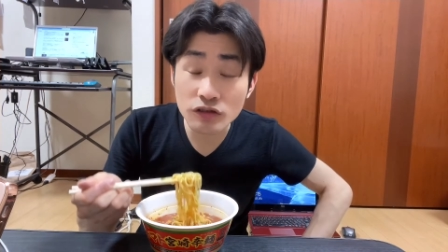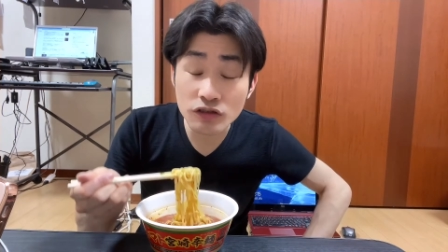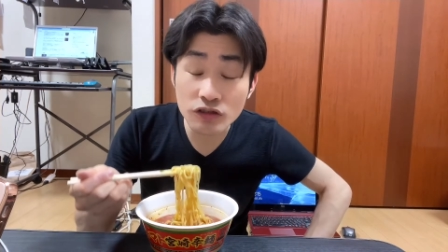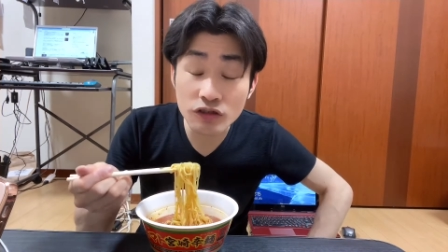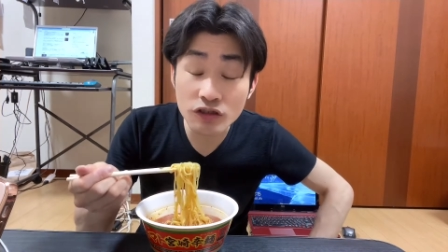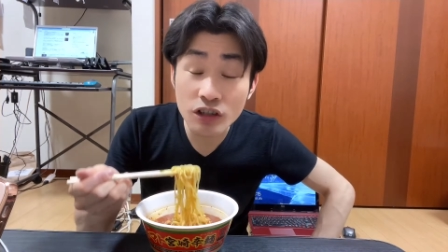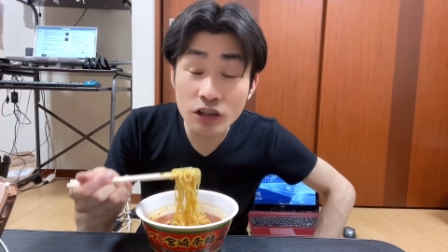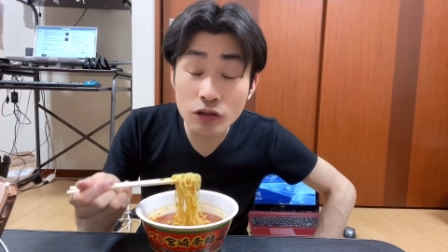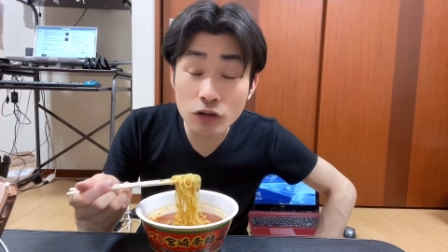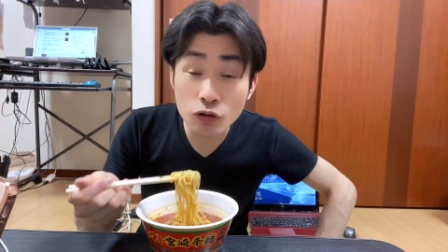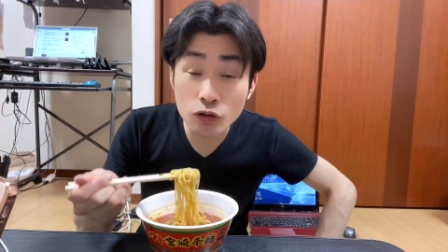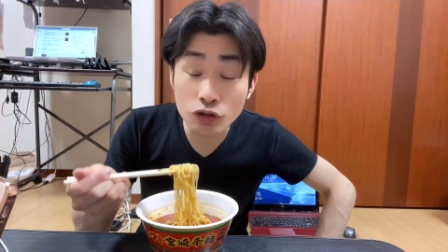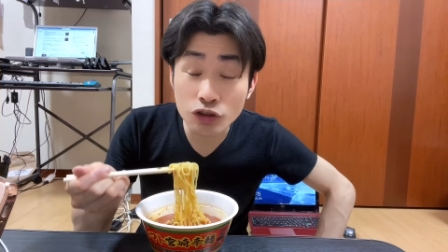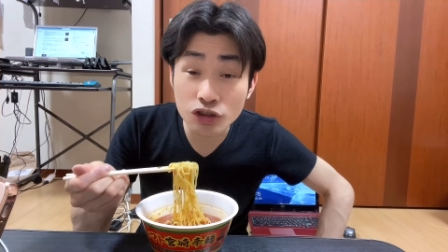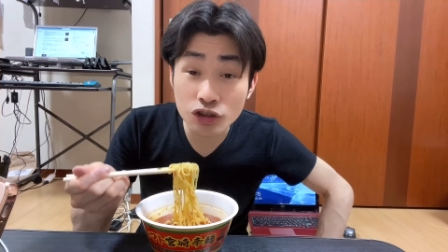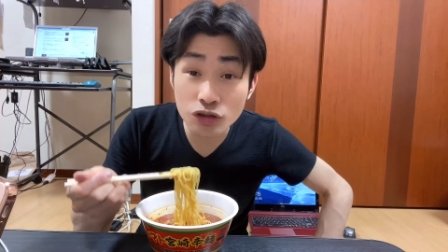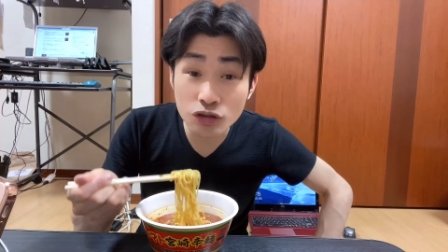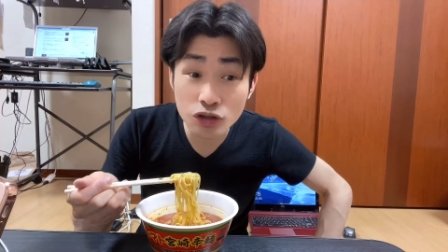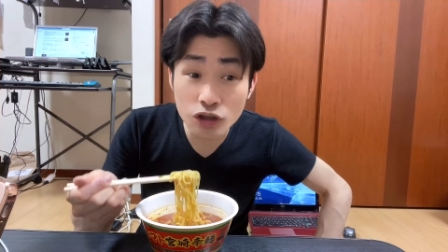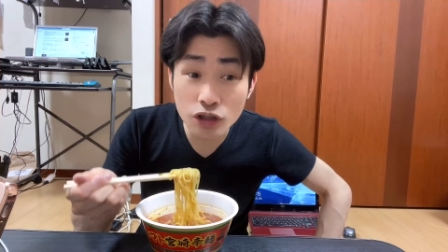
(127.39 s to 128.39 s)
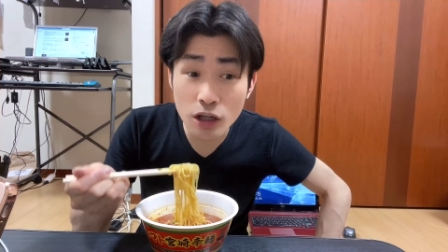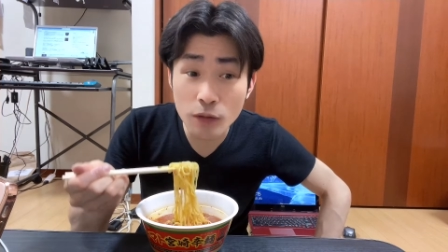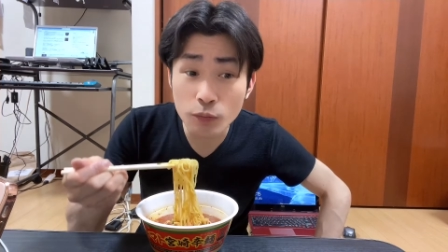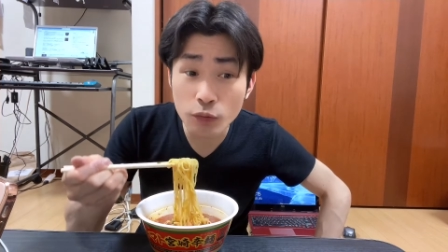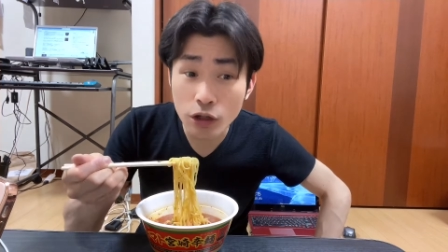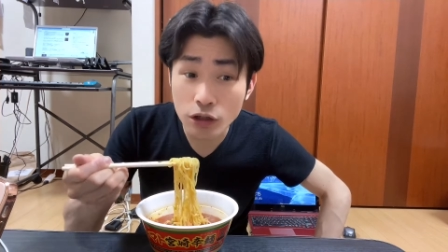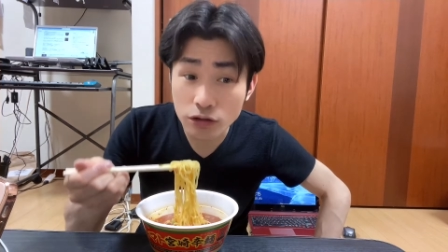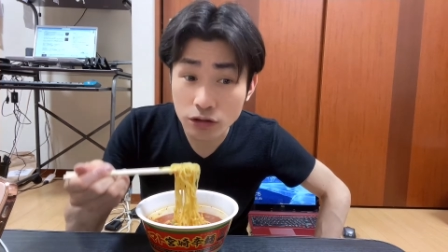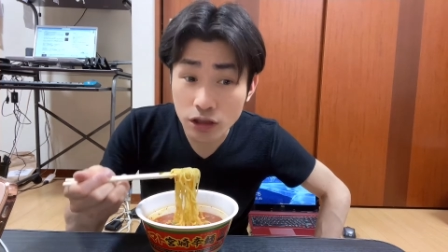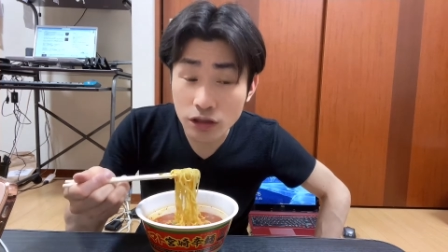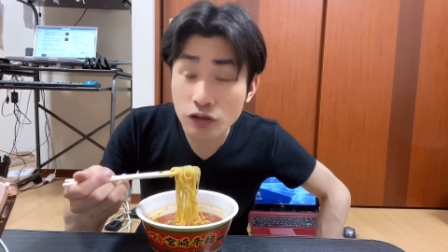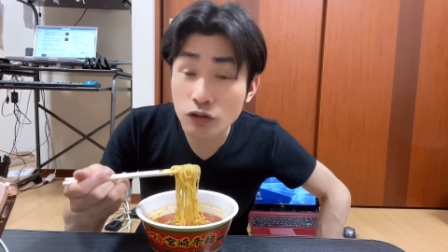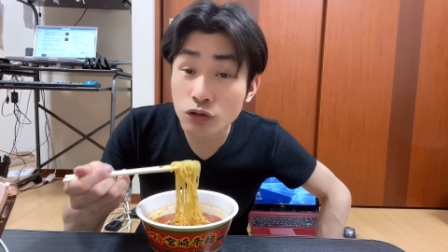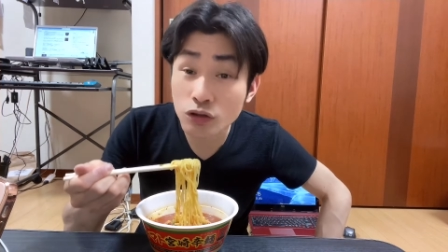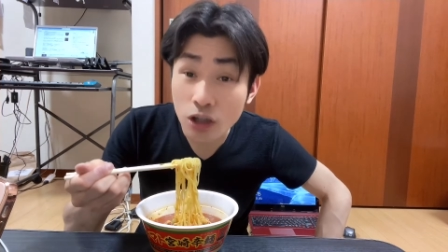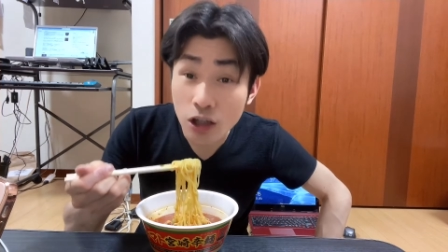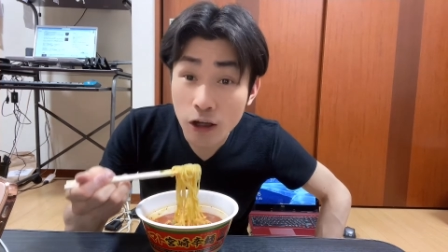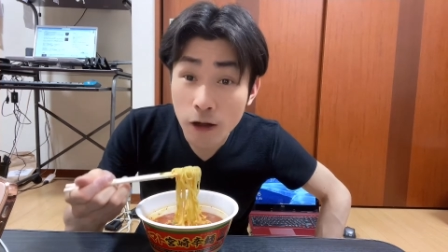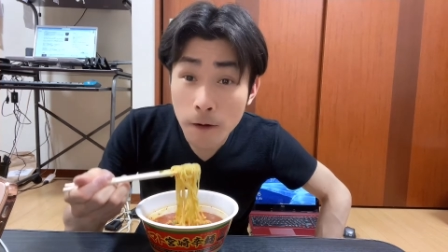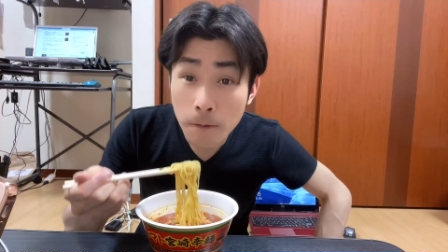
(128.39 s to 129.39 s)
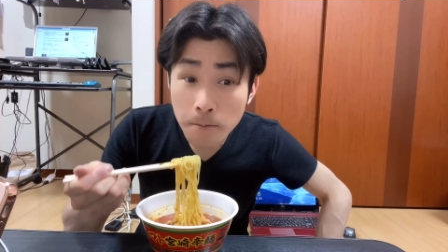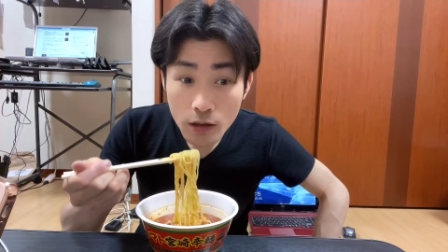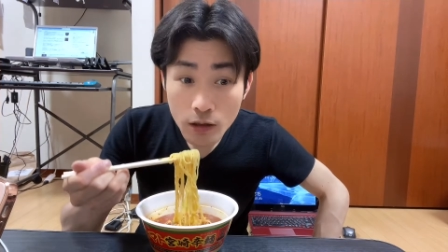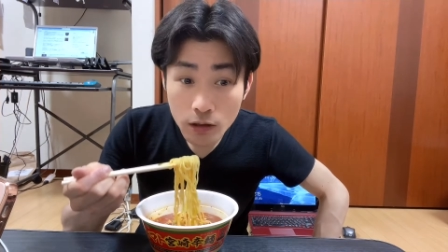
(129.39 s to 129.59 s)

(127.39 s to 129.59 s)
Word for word: 全国に12店舗あるらしくて、